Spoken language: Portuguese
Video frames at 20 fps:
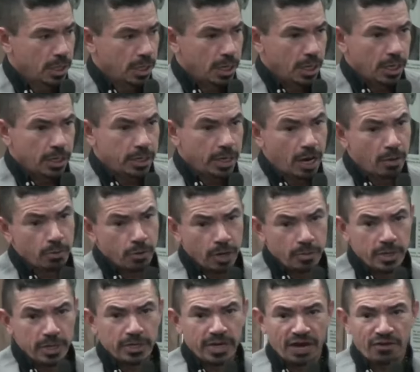e ao meu
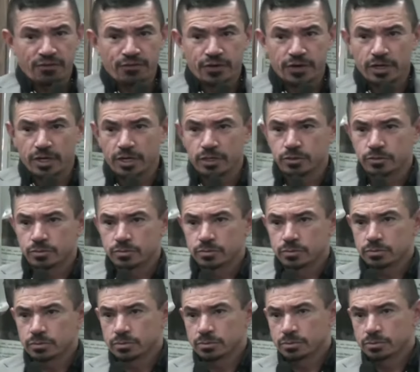amigo Afrânio,
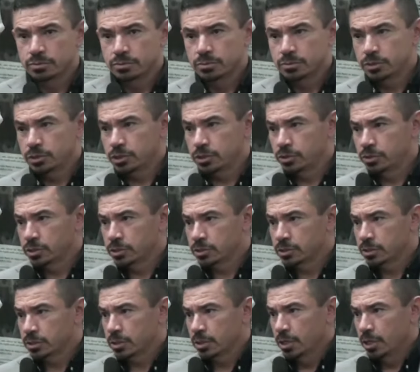
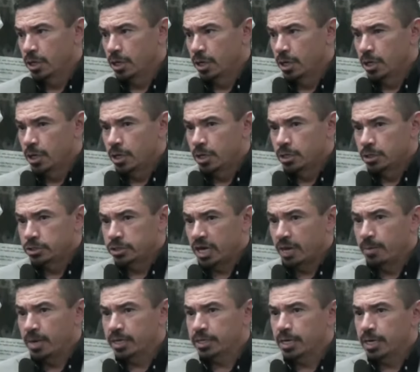senhores.
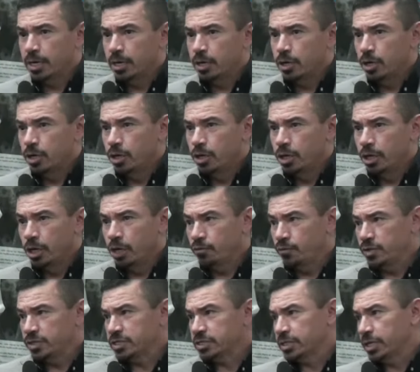Germana, eu
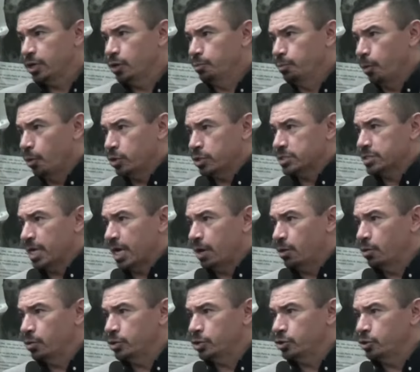visitei o posto de
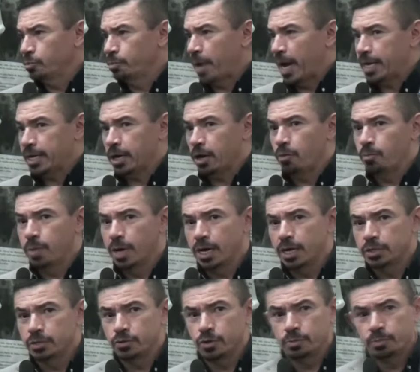saúde do Parque
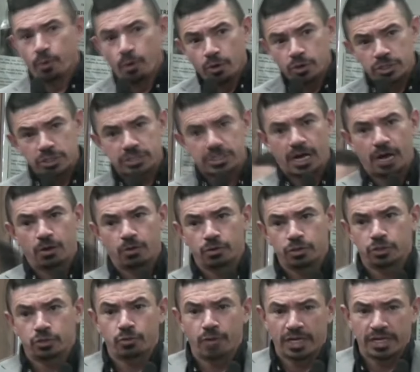Albano e o posto de saúde
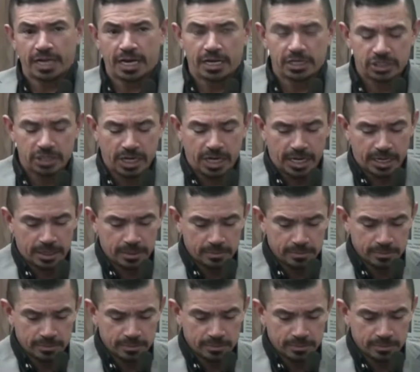do Guadalajara.